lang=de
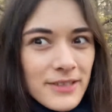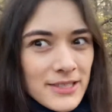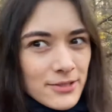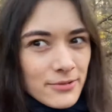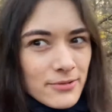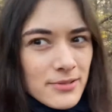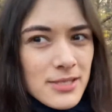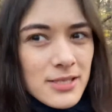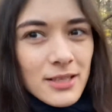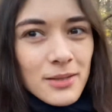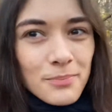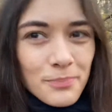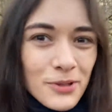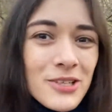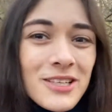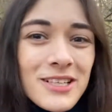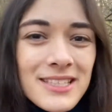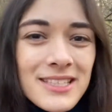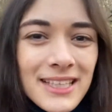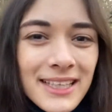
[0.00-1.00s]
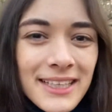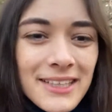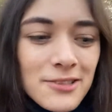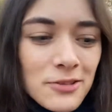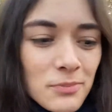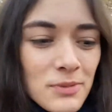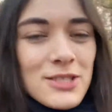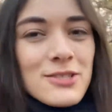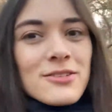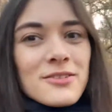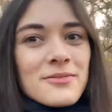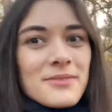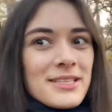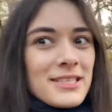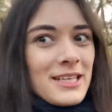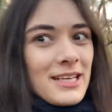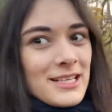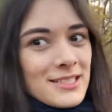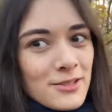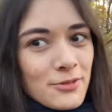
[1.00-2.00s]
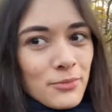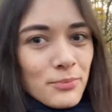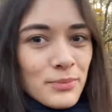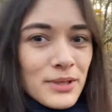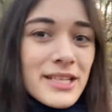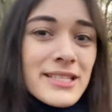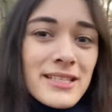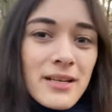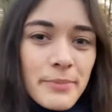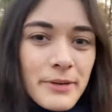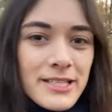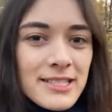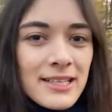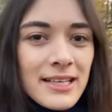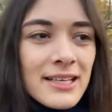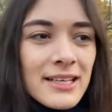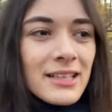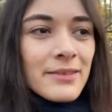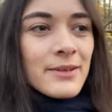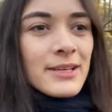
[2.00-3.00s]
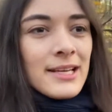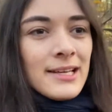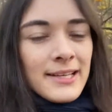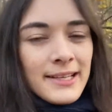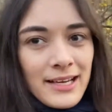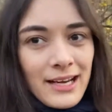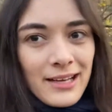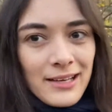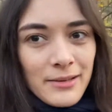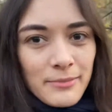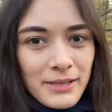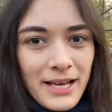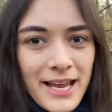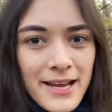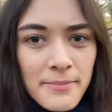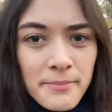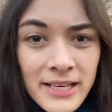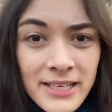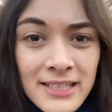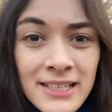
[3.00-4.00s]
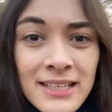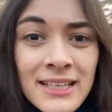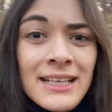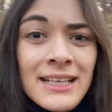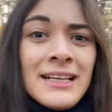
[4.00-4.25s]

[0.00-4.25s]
was unsere Bundesregierung, beziehungsweise er ist ja nun Ministerpräsident, aber die liegen ja alle im gleichen Bett,